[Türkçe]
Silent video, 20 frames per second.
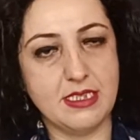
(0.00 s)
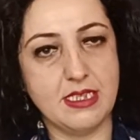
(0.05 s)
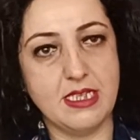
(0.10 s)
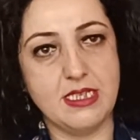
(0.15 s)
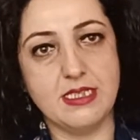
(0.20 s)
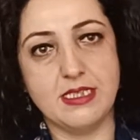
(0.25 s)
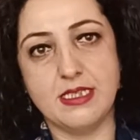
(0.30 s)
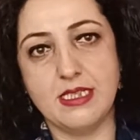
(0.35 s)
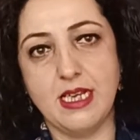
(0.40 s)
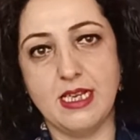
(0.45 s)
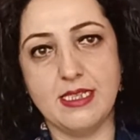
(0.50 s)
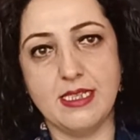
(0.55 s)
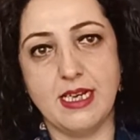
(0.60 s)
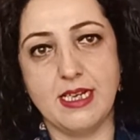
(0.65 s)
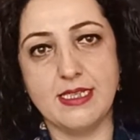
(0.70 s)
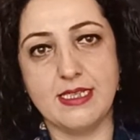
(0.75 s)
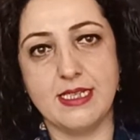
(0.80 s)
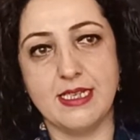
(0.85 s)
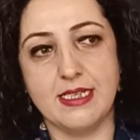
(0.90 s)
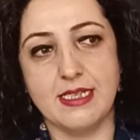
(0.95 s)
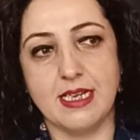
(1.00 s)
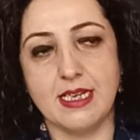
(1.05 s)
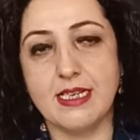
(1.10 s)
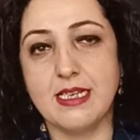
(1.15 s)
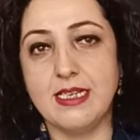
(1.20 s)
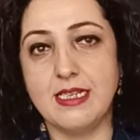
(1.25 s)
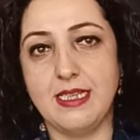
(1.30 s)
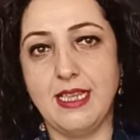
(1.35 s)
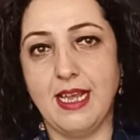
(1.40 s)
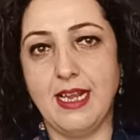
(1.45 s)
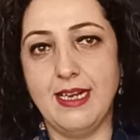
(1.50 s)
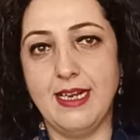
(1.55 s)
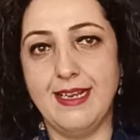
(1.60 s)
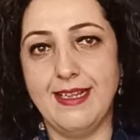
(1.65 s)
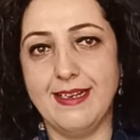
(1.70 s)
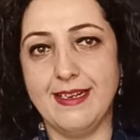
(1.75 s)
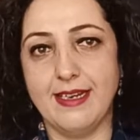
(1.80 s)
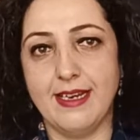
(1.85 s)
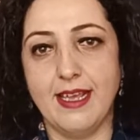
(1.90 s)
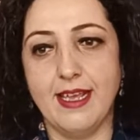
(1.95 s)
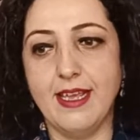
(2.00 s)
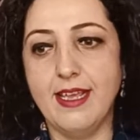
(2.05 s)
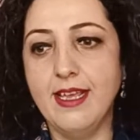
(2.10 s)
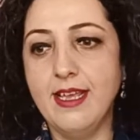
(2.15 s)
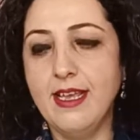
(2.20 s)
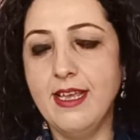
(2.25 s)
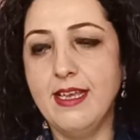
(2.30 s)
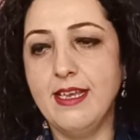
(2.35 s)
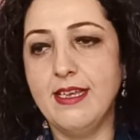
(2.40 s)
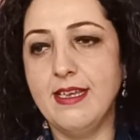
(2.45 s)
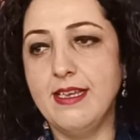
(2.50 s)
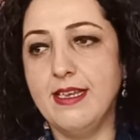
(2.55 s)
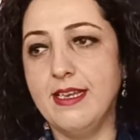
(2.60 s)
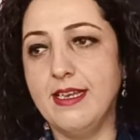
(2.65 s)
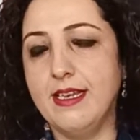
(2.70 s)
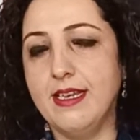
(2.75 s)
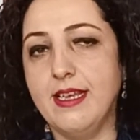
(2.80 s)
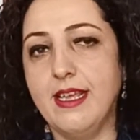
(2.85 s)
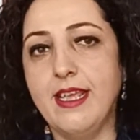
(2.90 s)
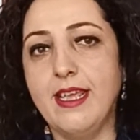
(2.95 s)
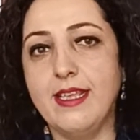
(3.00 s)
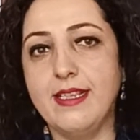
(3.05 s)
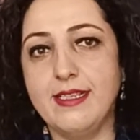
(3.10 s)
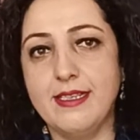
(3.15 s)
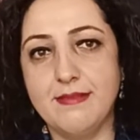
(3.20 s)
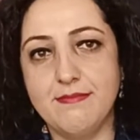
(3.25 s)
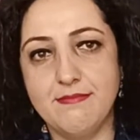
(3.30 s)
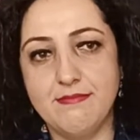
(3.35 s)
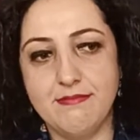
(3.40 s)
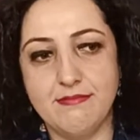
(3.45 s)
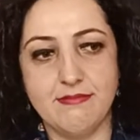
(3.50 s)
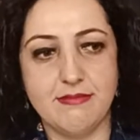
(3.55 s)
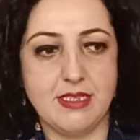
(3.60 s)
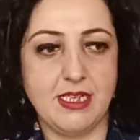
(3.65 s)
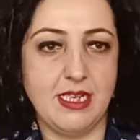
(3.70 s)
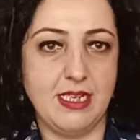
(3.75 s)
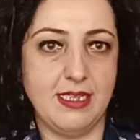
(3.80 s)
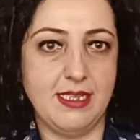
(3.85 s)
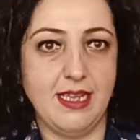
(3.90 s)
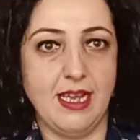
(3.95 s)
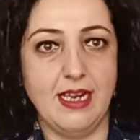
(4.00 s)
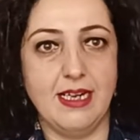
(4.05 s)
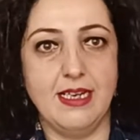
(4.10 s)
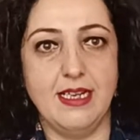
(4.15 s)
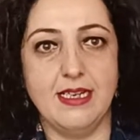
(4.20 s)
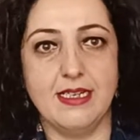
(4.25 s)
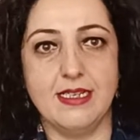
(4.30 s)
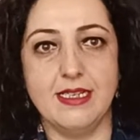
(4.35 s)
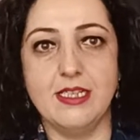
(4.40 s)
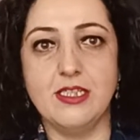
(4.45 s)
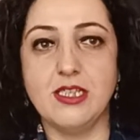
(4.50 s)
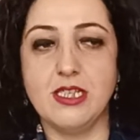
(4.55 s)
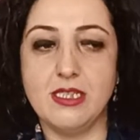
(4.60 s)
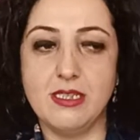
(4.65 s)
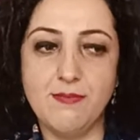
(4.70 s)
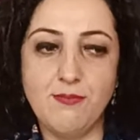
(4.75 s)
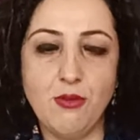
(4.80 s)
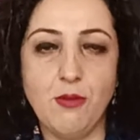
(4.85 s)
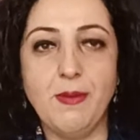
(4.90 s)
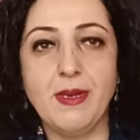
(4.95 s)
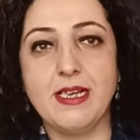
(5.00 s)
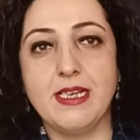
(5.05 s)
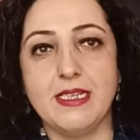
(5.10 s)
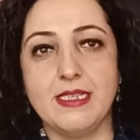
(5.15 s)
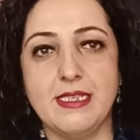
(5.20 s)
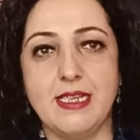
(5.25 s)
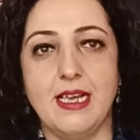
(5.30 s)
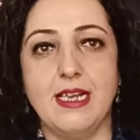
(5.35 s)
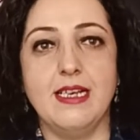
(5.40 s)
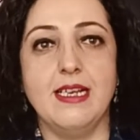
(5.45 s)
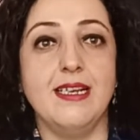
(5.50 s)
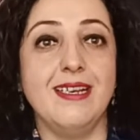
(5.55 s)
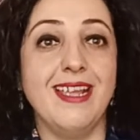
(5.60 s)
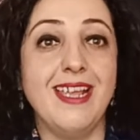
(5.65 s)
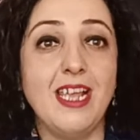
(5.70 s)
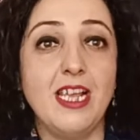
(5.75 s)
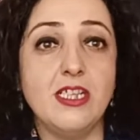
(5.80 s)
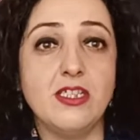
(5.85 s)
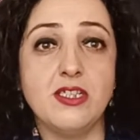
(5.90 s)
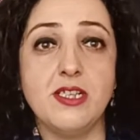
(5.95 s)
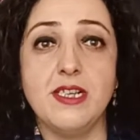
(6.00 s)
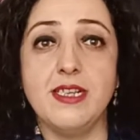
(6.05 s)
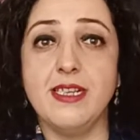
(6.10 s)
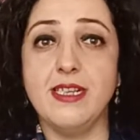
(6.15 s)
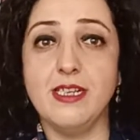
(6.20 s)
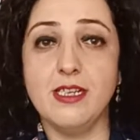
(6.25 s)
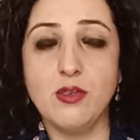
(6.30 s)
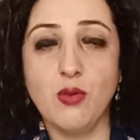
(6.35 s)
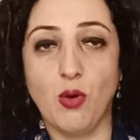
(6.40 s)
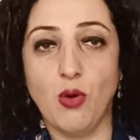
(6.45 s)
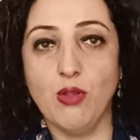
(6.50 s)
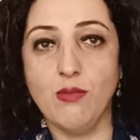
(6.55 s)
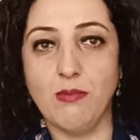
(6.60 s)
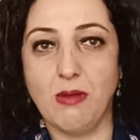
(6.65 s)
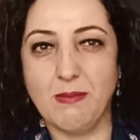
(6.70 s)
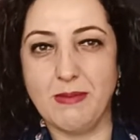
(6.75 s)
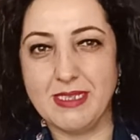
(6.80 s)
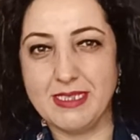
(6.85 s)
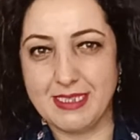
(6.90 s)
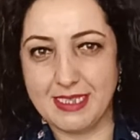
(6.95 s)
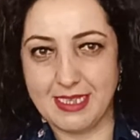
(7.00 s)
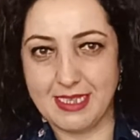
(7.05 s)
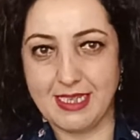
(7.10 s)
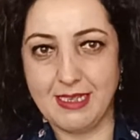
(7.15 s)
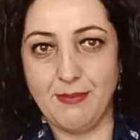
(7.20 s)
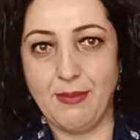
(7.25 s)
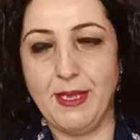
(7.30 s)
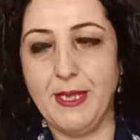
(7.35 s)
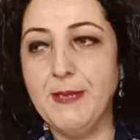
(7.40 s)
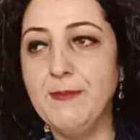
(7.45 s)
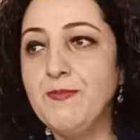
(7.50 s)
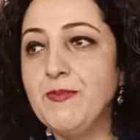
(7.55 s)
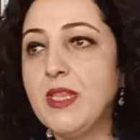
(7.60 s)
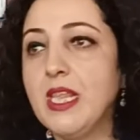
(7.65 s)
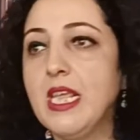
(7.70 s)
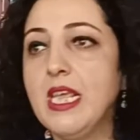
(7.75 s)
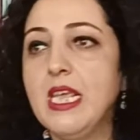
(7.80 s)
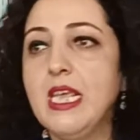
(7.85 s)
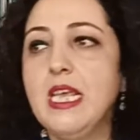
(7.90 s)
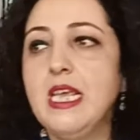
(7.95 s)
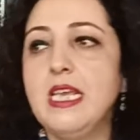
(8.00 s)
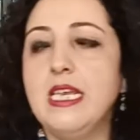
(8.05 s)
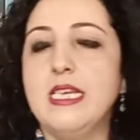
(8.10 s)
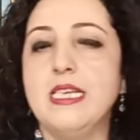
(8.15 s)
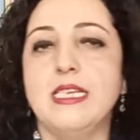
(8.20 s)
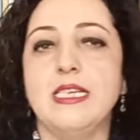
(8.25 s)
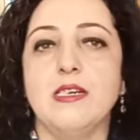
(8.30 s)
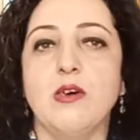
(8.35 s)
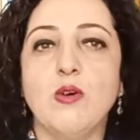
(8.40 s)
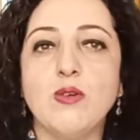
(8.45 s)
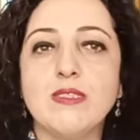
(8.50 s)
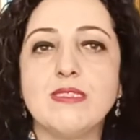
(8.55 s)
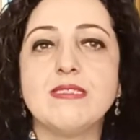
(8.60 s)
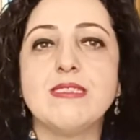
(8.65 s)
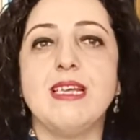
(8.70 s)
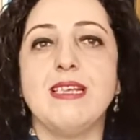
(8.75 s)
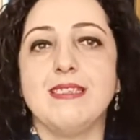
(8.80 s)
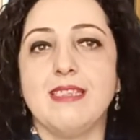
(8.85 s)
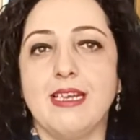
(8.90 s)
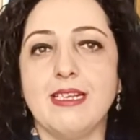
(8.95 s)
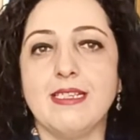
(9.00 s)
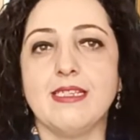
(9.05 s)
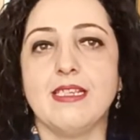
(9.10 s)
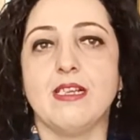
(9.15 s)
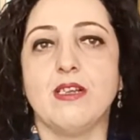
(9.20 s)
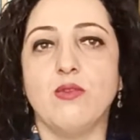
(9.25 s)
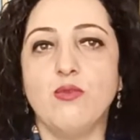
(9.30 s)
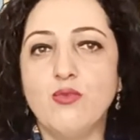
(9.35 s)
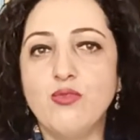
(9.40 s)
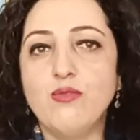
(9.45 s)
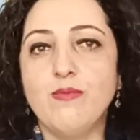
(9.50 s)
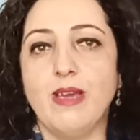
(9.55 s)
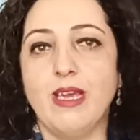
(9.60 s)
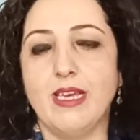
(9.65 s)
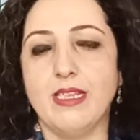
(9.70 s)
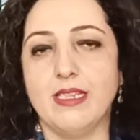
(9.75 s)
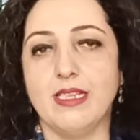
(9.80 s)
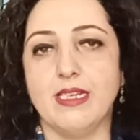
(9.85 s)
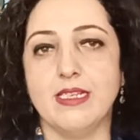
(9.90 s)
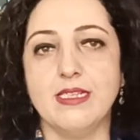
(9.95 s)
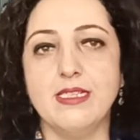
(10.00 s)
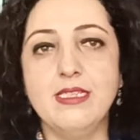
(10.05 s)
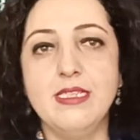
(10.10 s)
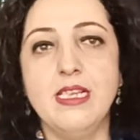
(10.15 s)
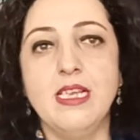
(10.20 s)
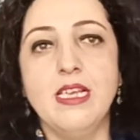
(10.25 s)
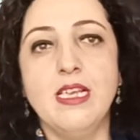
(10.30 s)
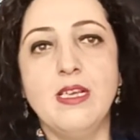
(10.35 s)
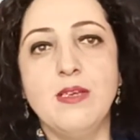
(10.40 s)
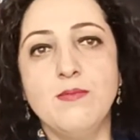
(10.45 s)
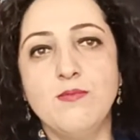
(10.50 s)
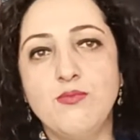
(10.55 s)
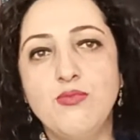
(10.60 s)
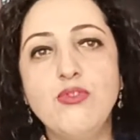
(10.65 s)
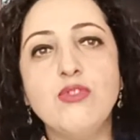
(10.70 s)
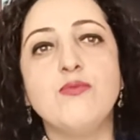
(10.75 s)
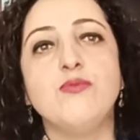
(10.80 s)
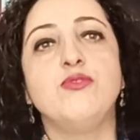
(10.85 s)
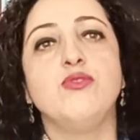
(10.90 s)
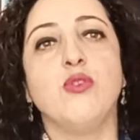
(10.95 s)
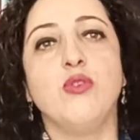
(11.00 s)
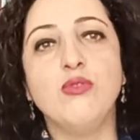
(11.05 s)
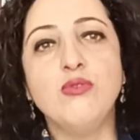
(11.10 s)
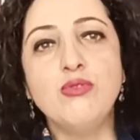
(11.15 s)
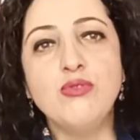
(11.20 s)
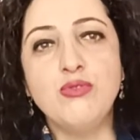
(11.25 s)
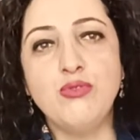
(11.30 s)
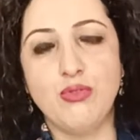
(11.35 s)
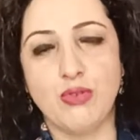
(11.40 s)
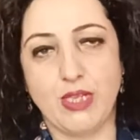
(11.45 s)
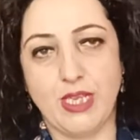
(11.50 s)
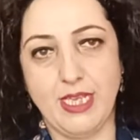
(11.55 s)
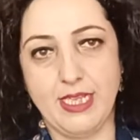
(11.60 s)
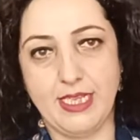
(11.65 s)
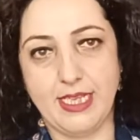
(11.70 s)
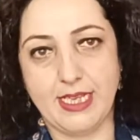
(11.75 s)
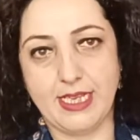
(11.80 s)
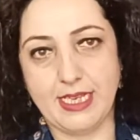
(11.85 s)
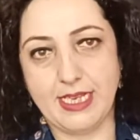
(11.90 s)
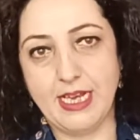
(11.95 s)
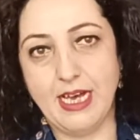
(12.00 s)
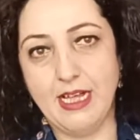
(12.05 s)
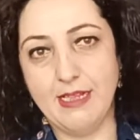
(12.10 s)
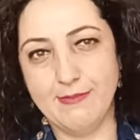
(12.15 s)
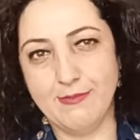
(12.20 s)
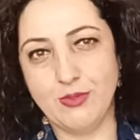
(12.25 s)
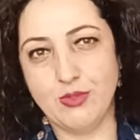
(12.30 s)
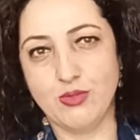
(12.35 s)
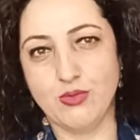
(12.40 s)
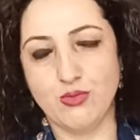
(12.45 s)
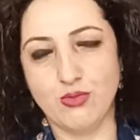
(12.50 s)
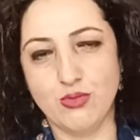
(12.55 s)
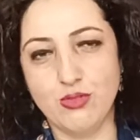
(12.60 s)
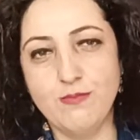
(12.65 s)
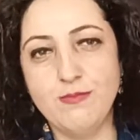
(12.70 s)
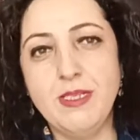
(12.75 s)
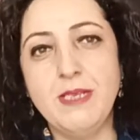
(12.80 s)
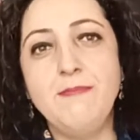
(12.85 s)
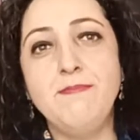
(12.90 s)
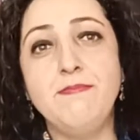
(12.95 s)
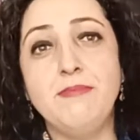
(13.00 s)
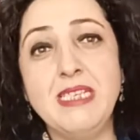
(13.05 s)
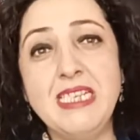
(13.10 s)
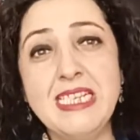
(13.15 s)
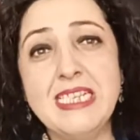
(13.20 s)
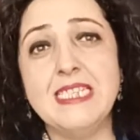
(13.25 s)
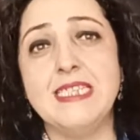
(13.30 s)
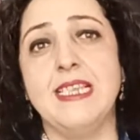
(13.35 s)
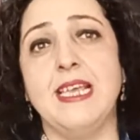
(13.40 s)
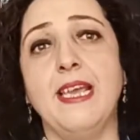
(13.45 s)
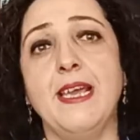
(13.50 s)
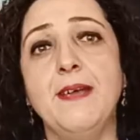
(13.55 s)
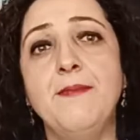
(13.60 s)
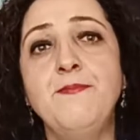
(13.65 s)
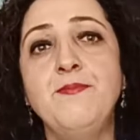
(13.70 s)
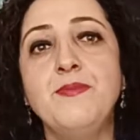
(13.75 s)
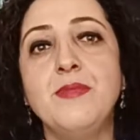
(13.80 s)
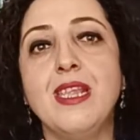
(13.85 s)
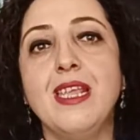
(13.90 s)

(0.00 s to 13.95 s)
e, standartlarına, kriterlerine, e, eğitim kriterlerine, işte diploma kriterlerine eşleniğinin olmaması gibi e, o standartlara uymayanların büyük bir çoğunluğu Türkiye'de kalmış durumda. Bir de